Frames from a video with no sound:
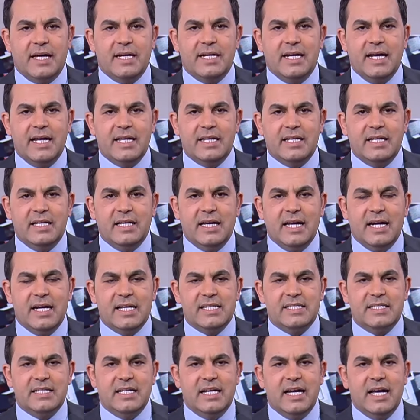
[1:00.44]
عن هذه
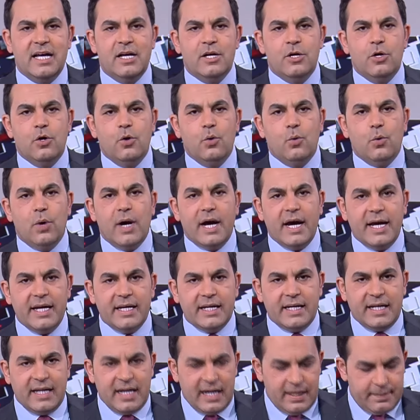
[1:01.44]
الأسئلة
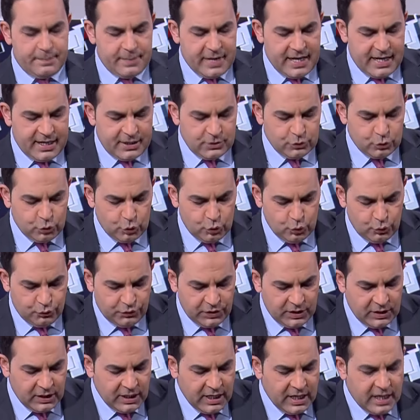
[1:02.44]
وغيرها مع
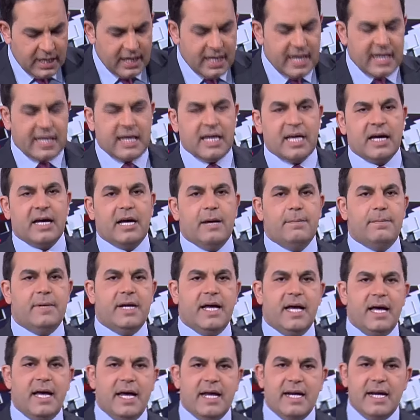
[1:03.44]
ضيوفي لكن
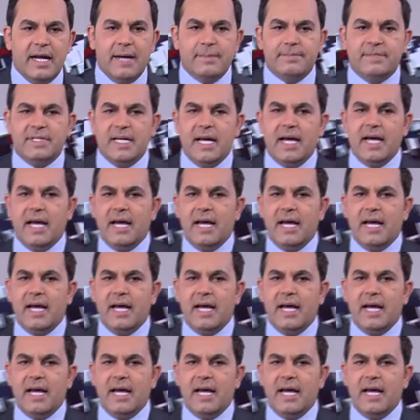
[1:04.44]
قبل أن أبدأ